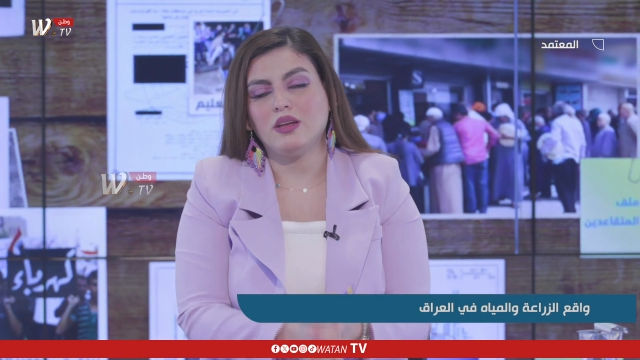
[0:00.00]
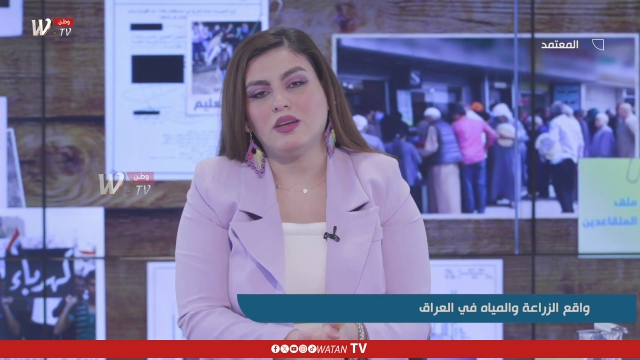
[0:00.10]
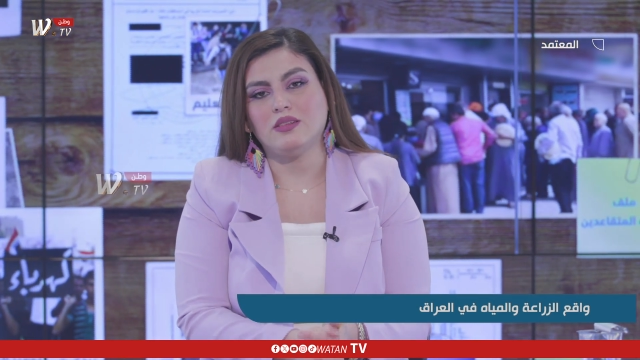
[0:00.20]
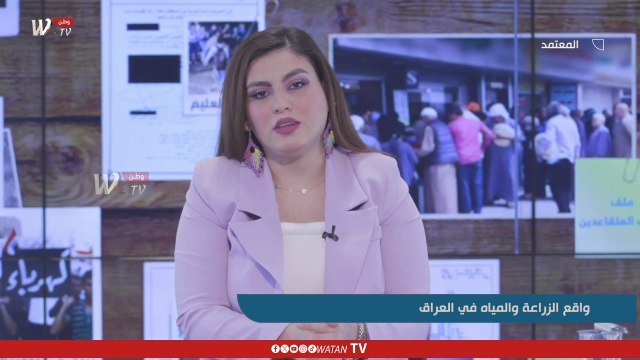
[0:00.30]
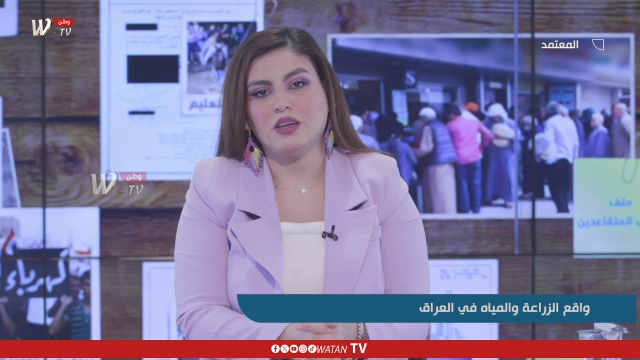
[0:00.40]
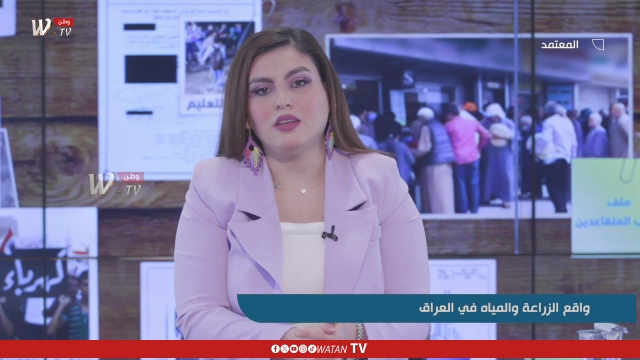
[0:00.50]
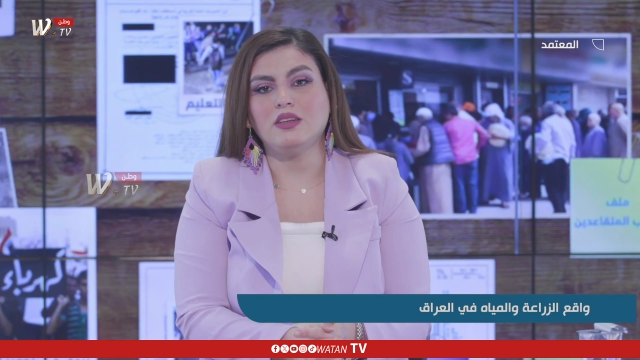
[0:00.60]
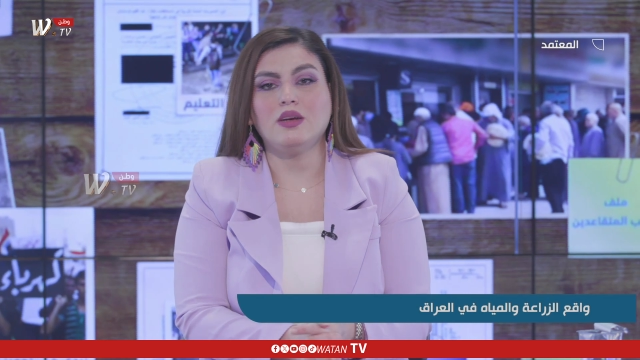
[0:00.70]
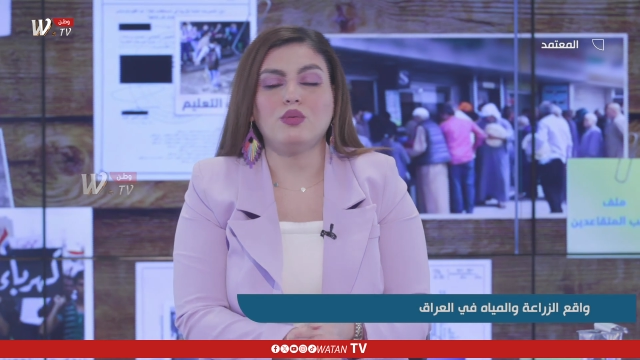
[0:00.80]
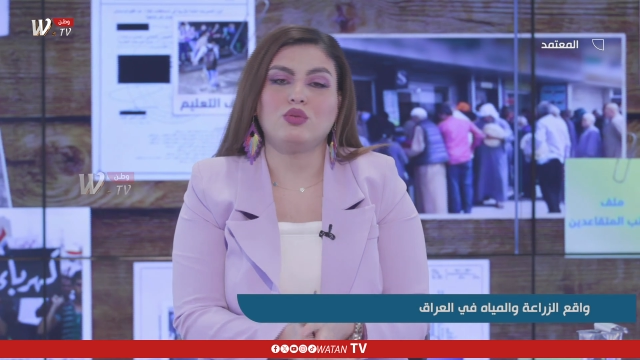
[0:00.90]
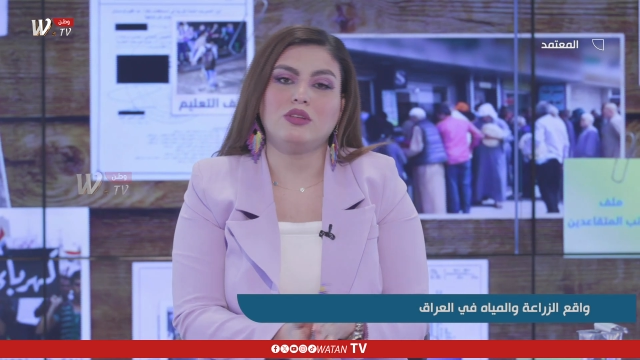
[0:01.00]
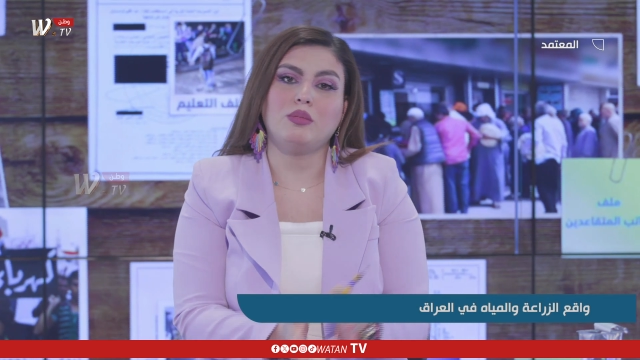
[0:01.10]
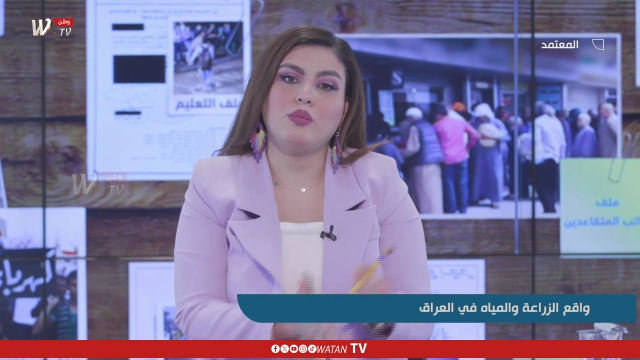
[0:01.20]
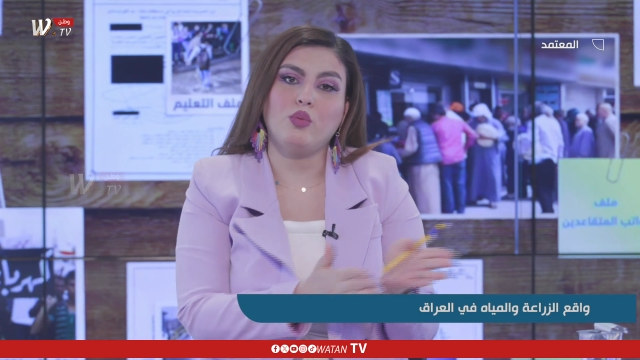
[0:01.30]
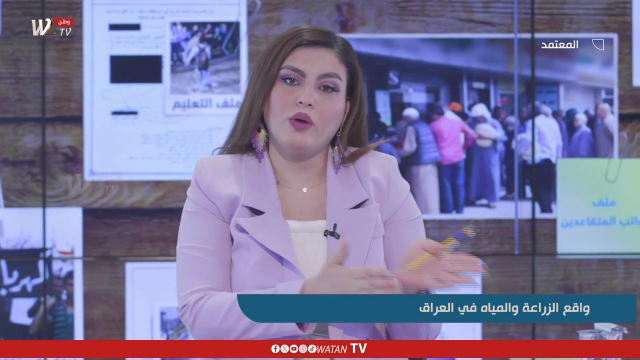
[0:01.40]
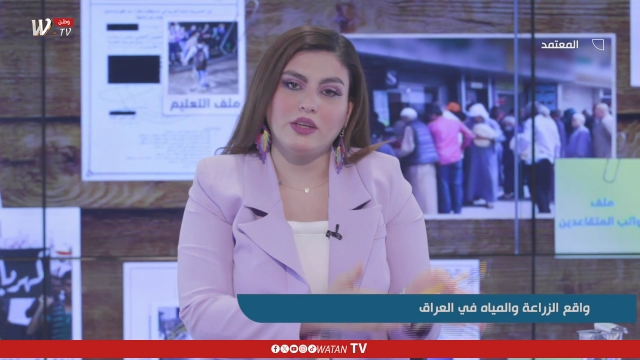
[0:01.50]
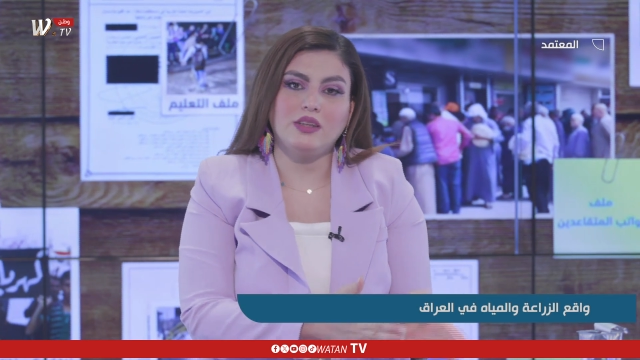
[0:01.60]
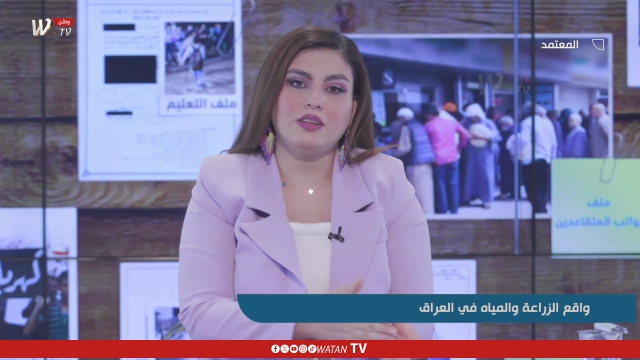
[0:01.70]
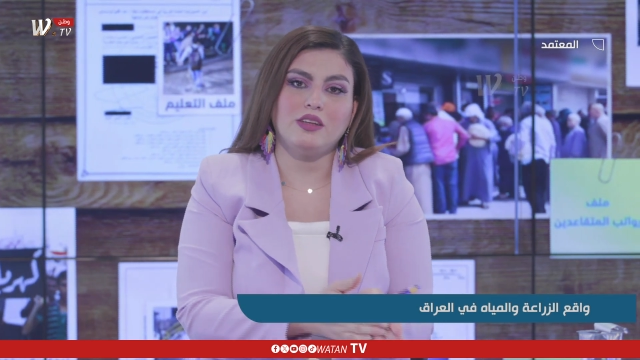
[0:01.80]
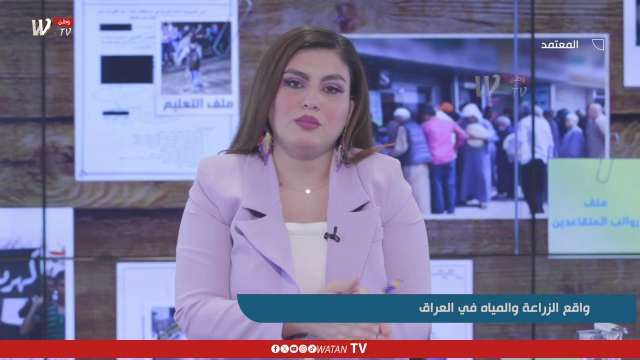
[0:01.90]
إلى سكنية والسبب هو
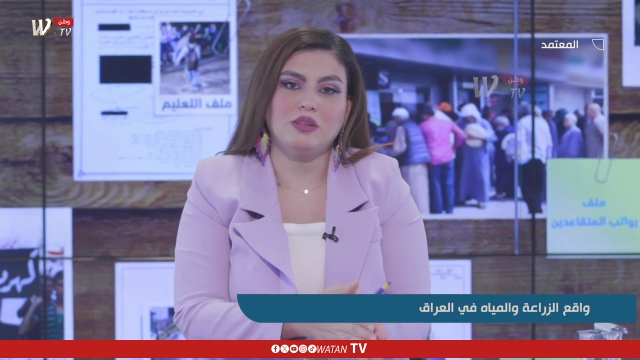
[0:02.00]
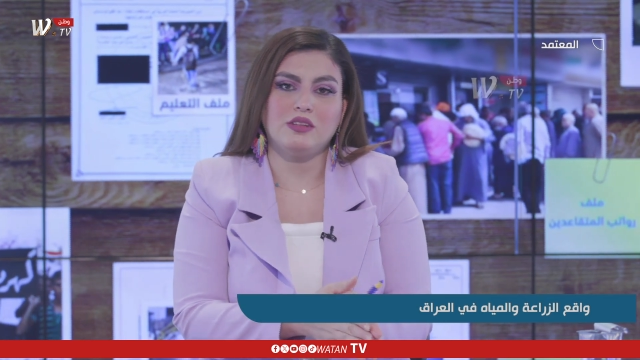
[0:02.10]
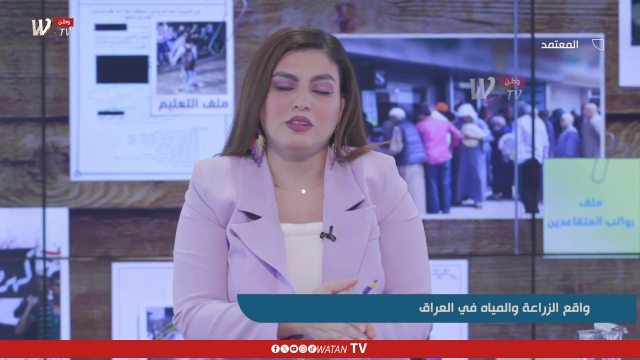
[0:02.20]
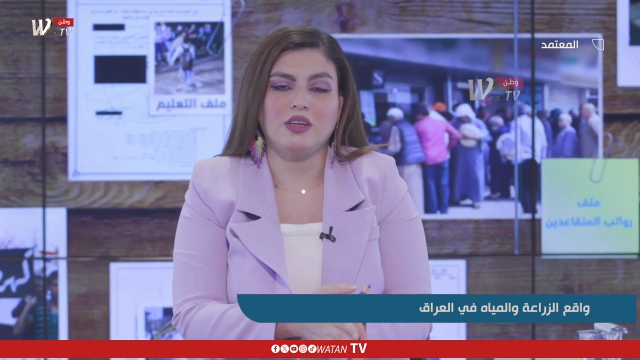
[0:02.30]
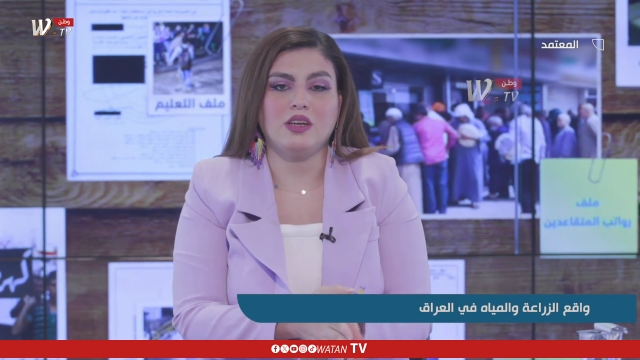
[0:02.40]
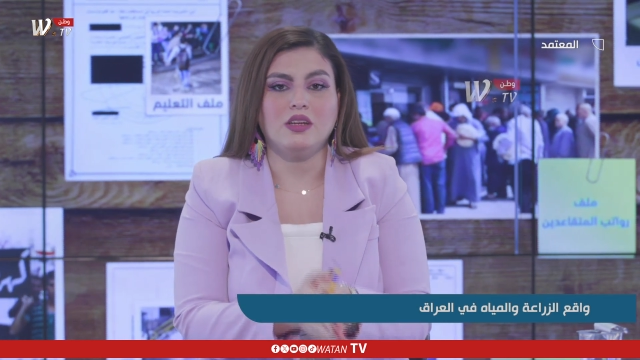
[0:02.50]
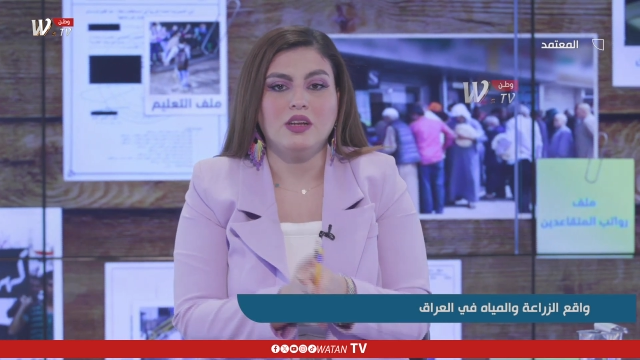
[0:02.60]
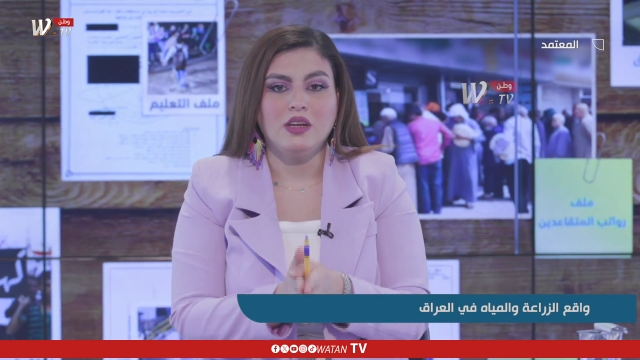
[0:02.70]
أكيد أزمة السكن